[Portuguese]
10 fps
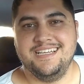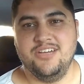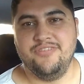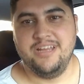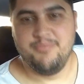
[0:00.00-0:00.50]

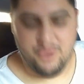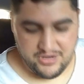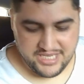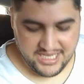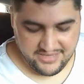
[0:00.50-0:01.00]
Eu falei, pô,
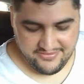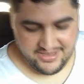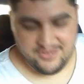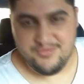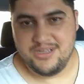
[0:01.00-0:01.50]
o que que
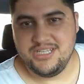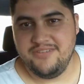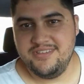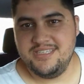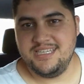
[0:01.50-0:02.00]
vem uma
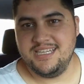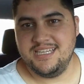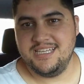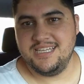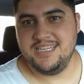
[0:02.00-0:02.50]
chavezinha
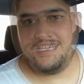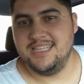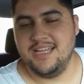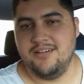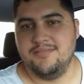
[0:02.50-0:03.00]
dessa aqui e
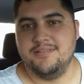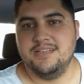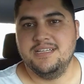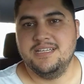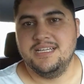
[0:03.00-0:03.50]
tal?
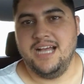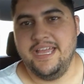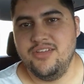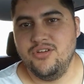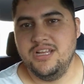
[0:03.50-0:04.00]

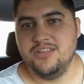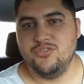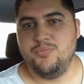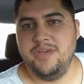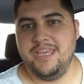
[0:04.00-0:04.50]
Aí
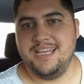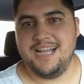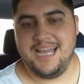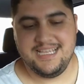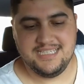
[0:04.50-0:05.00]
olhando bem,
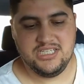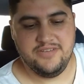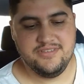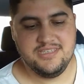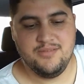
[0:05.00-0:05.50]
cara, essa
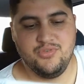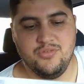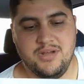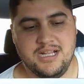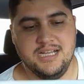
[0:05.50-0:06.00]
chavezinha é muito
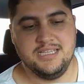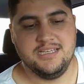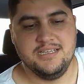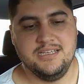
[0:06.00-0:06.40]
bacana.